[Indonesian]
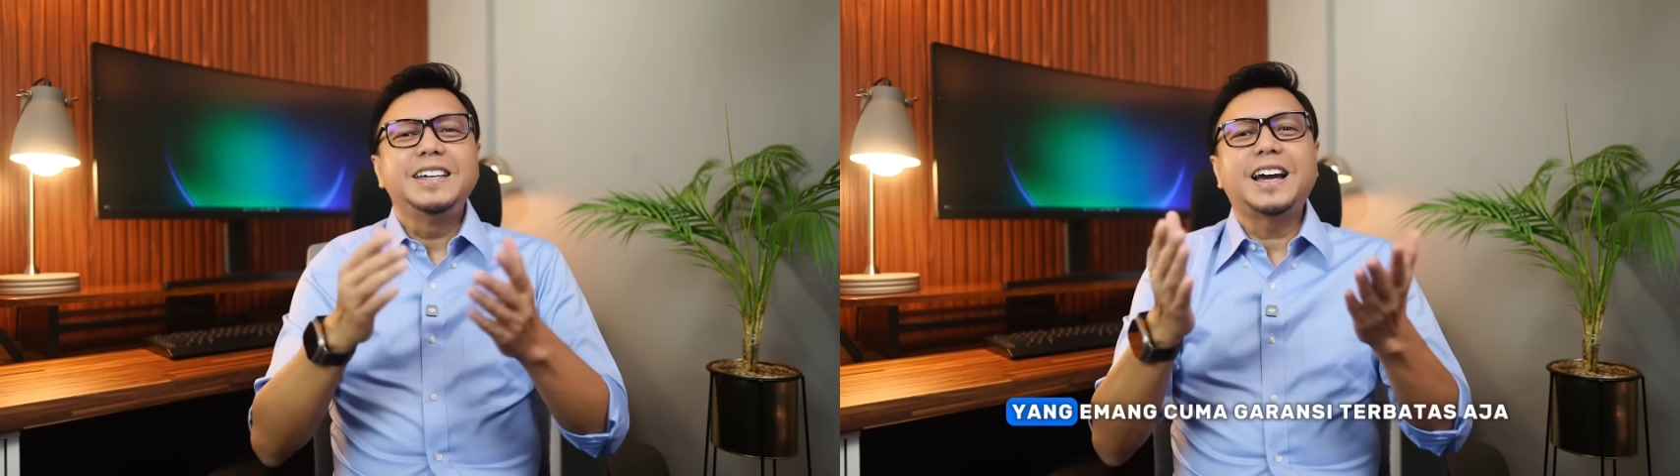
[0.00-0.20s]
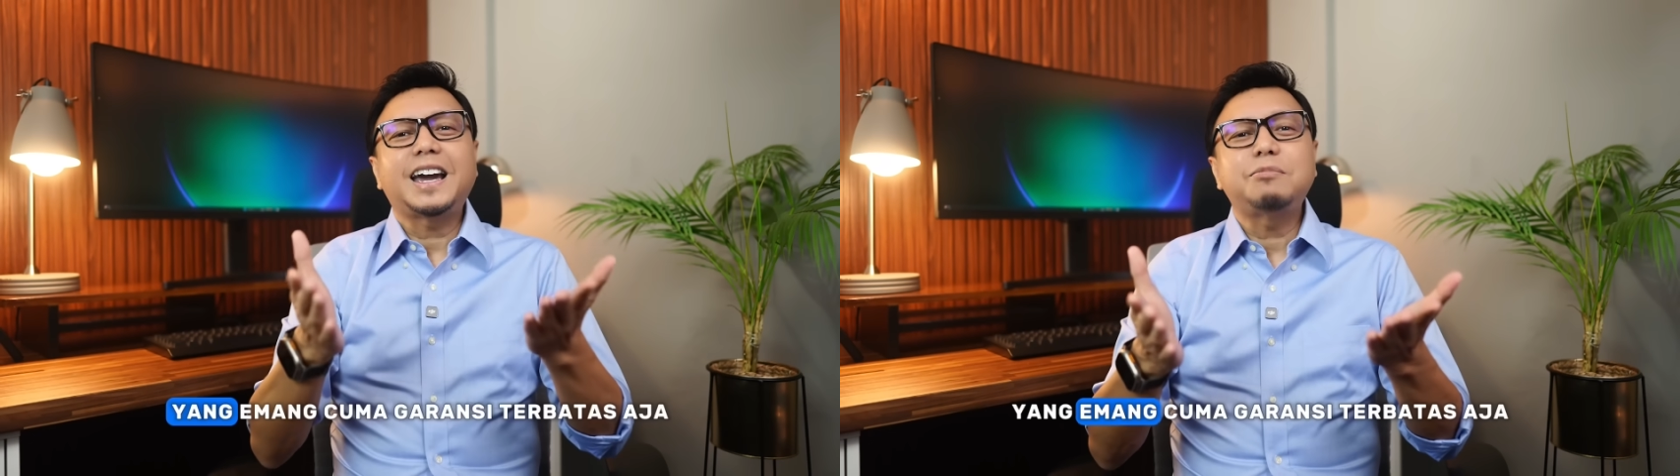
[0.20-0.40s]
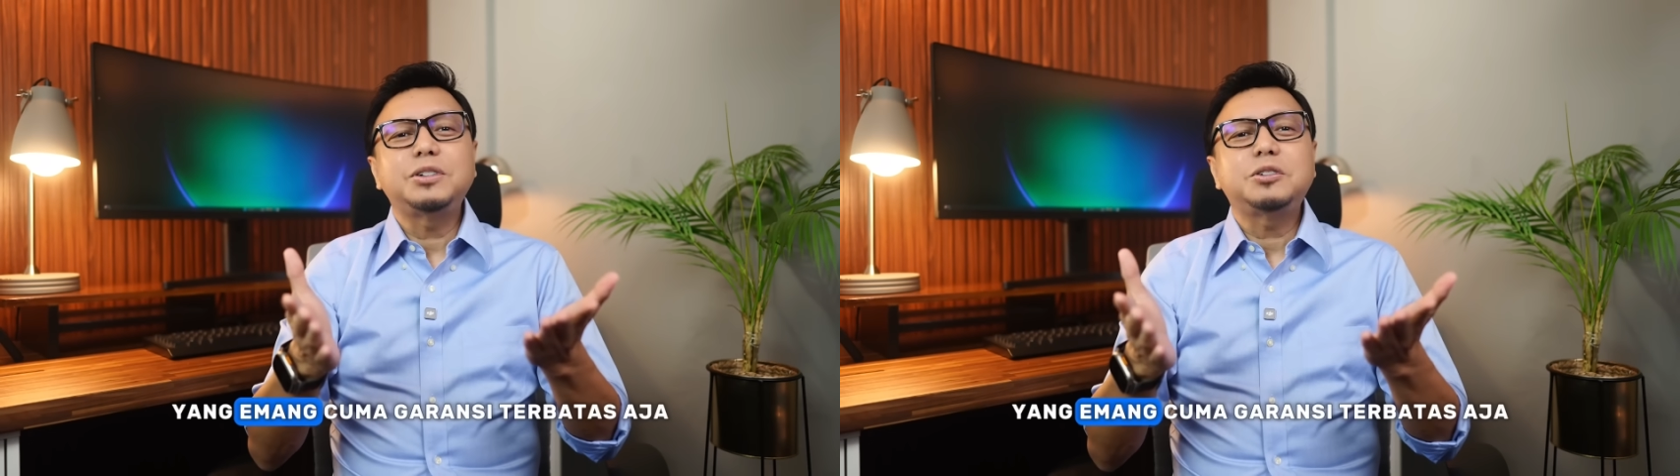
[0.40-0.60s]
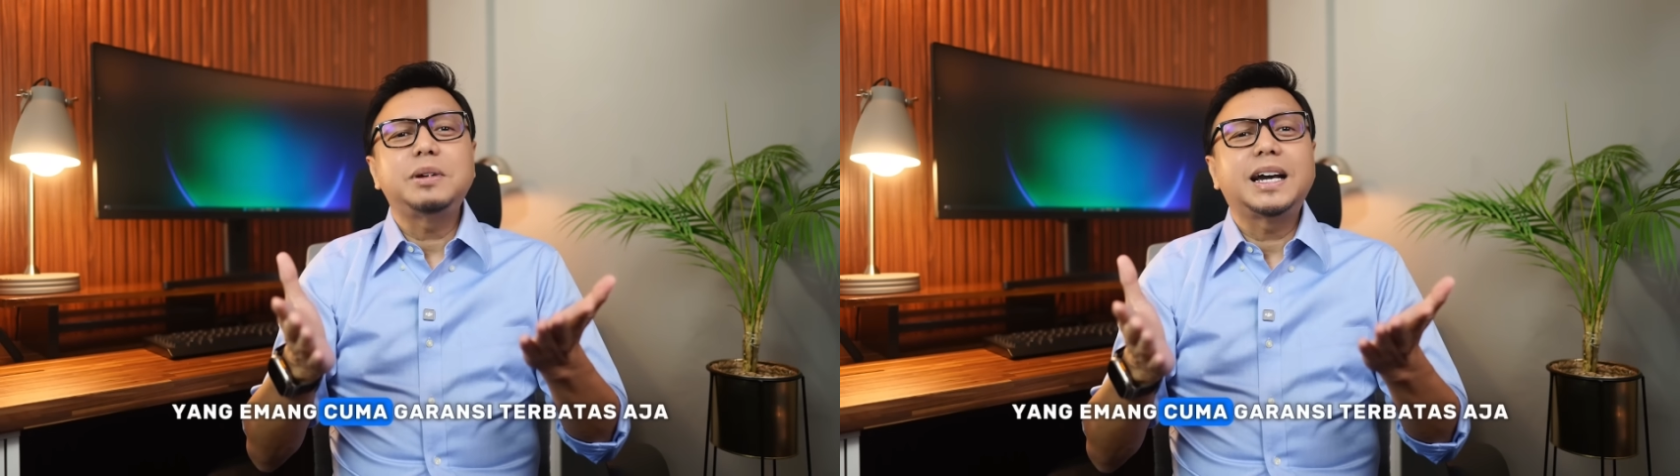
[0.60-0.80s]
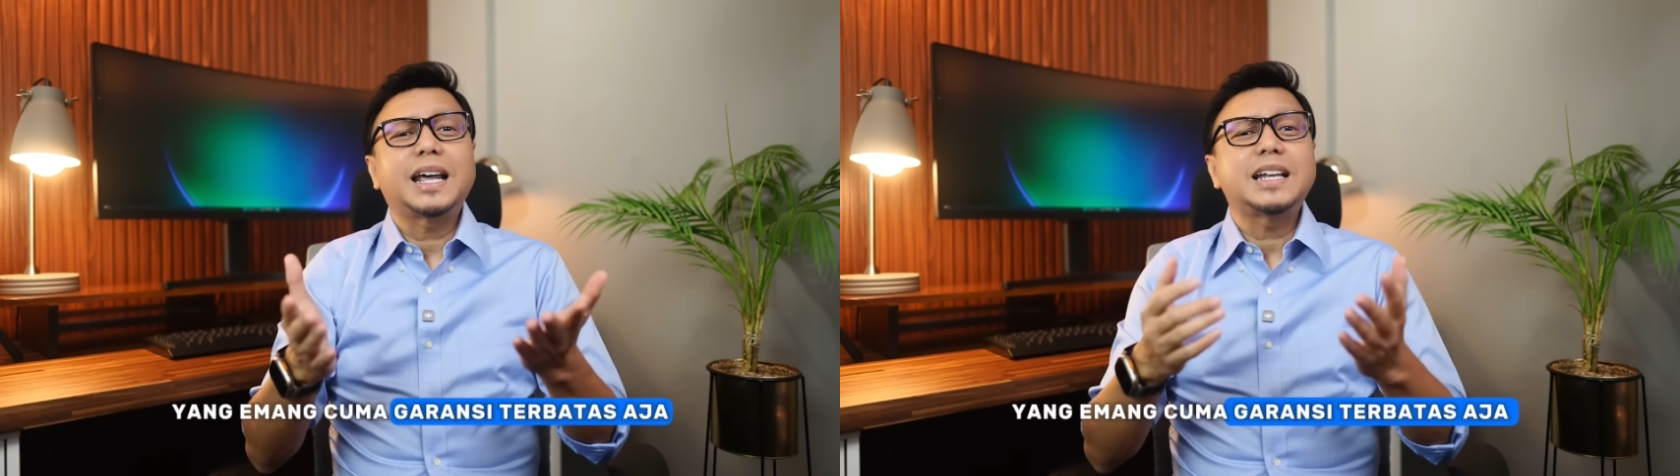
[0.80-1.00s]
yang emang
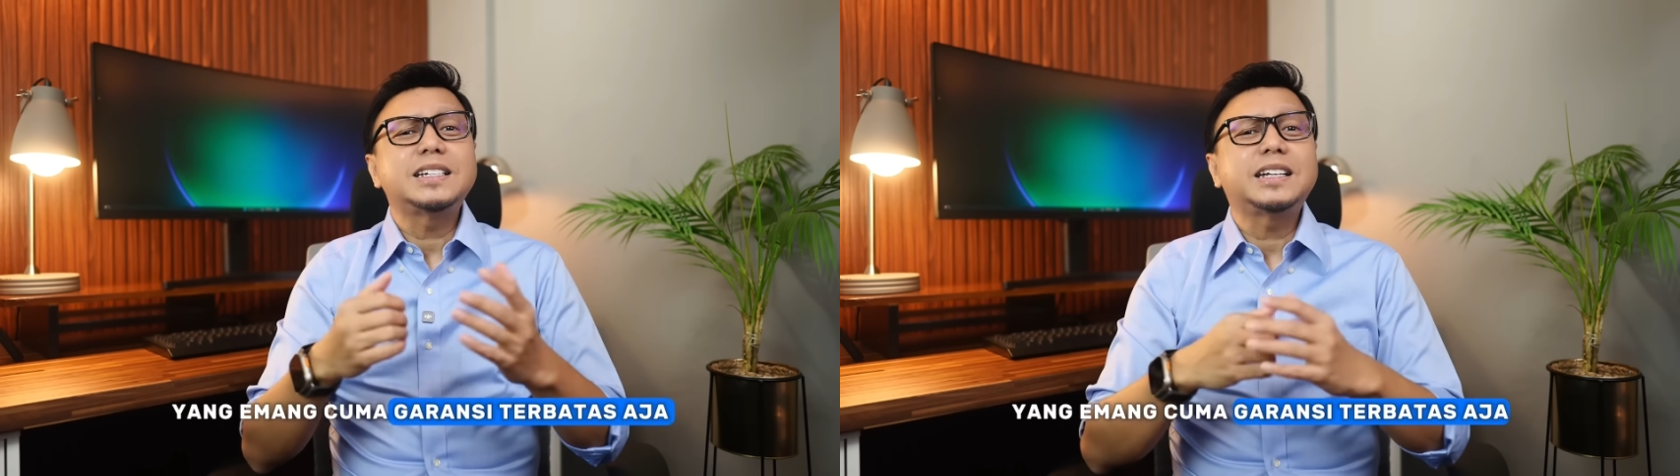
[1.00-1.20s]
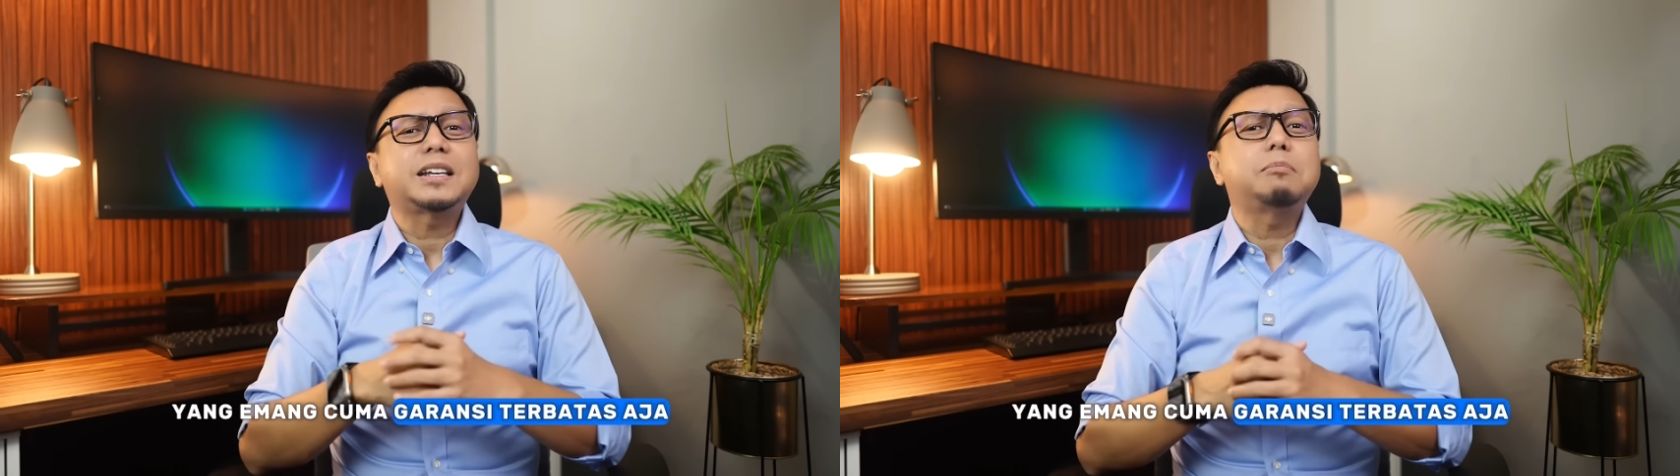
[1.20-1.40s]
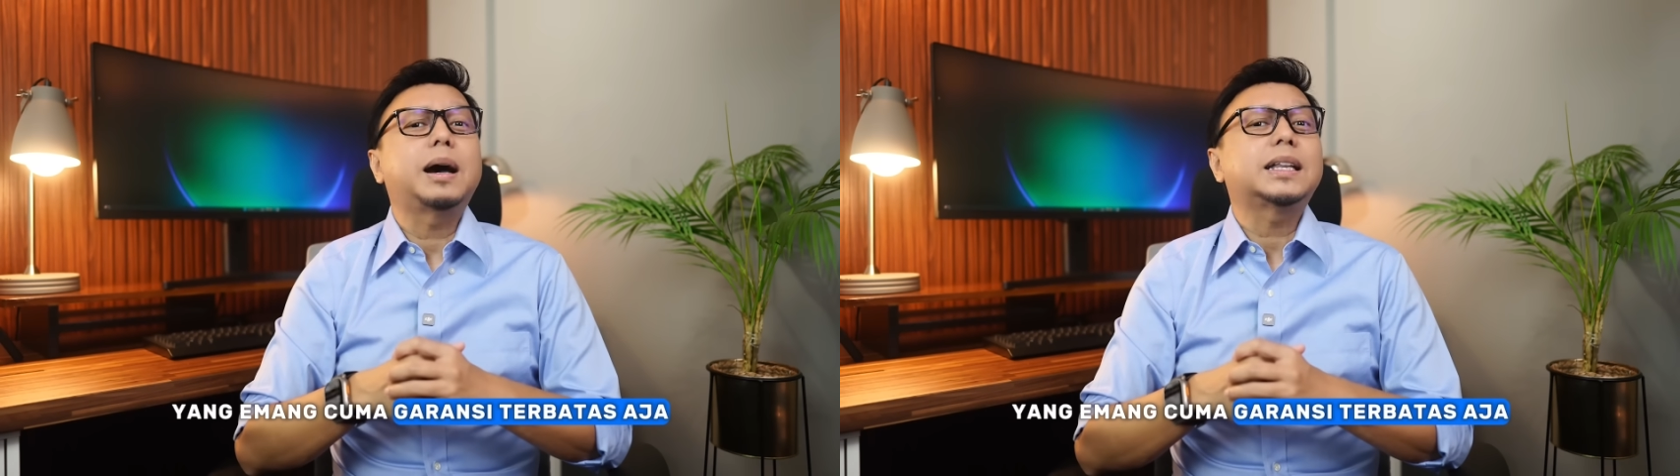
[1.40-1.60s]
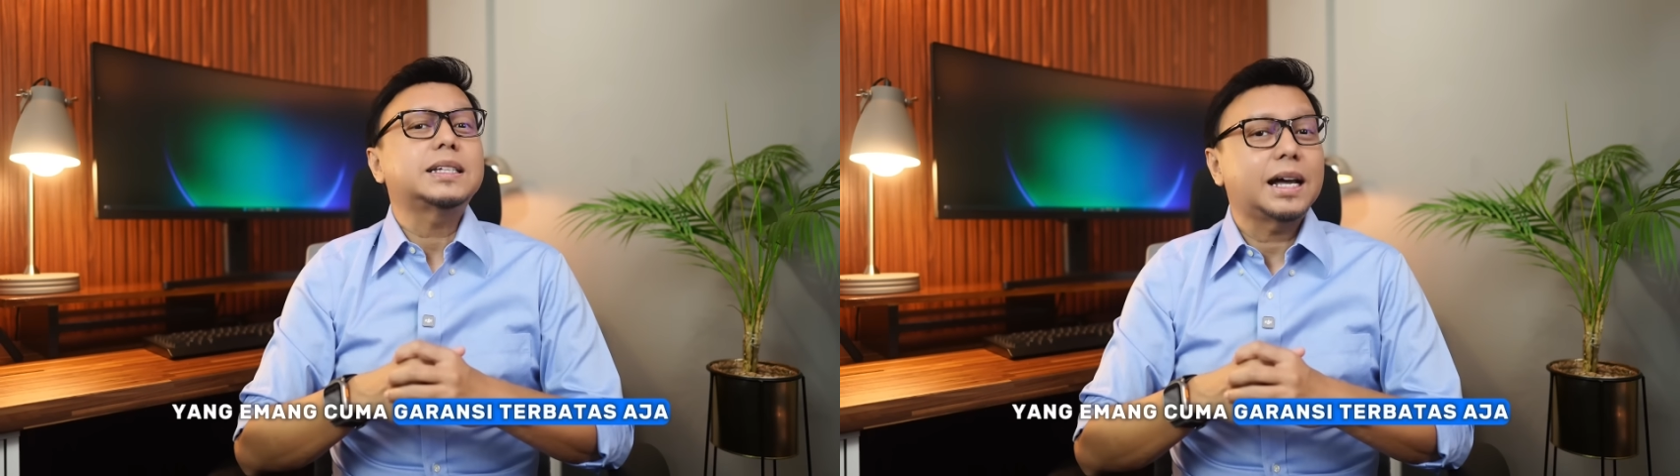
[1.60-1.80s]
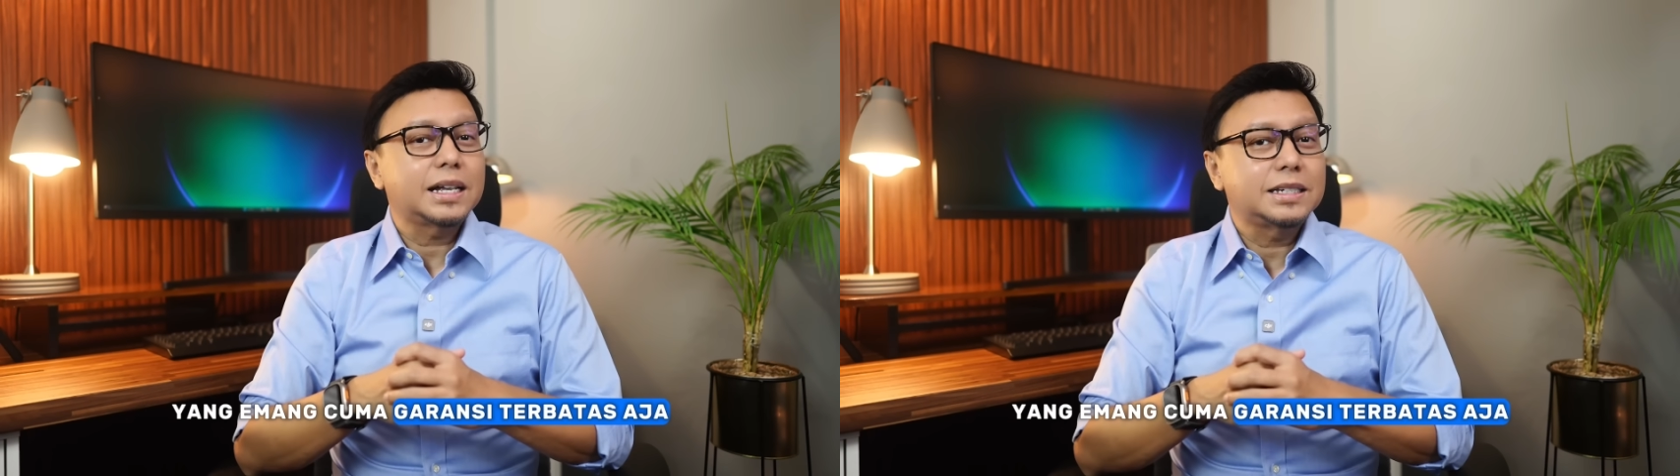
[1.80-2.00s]
cuman garansinya
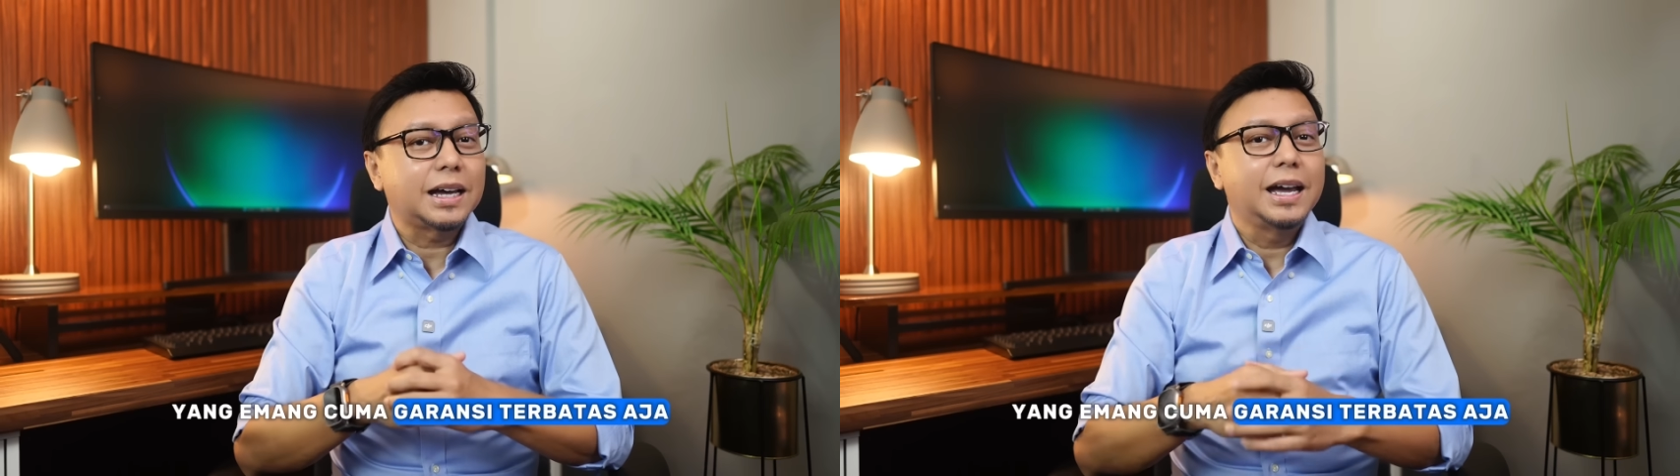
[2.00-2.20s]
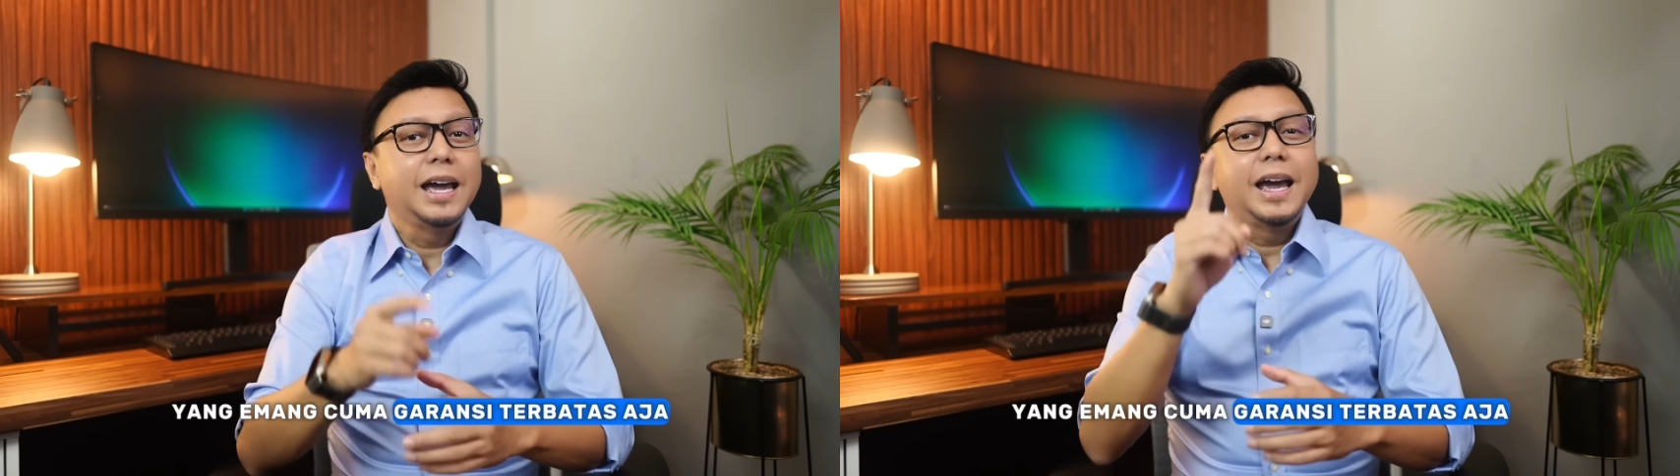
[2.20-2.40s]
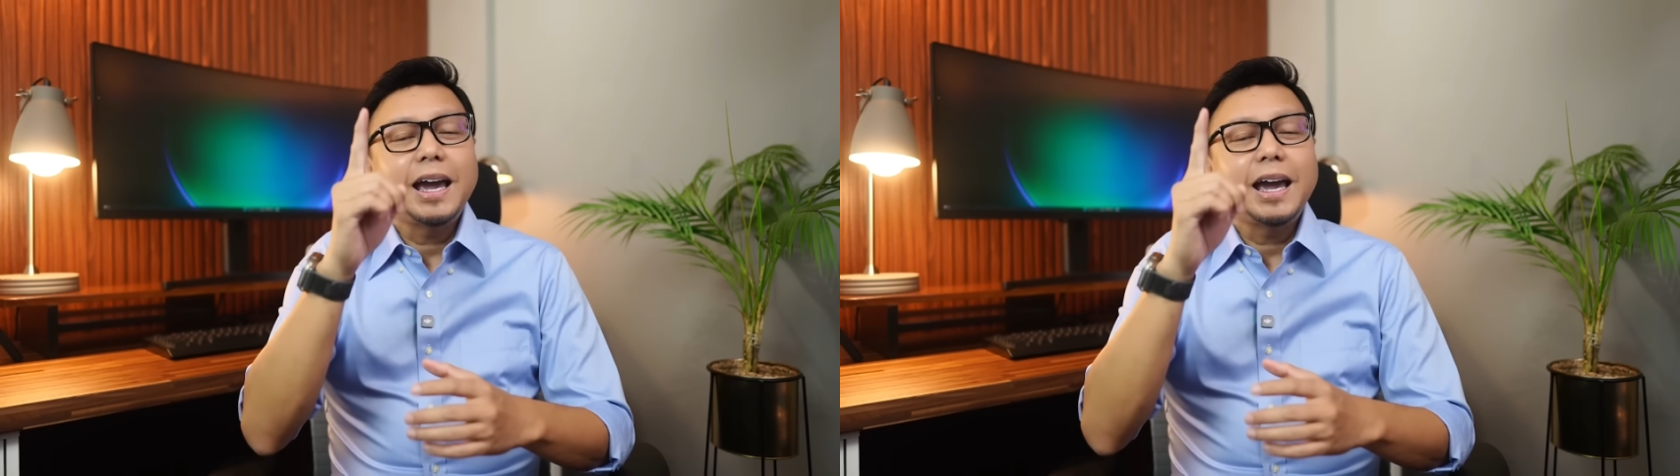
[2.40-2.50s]
terbatas aja.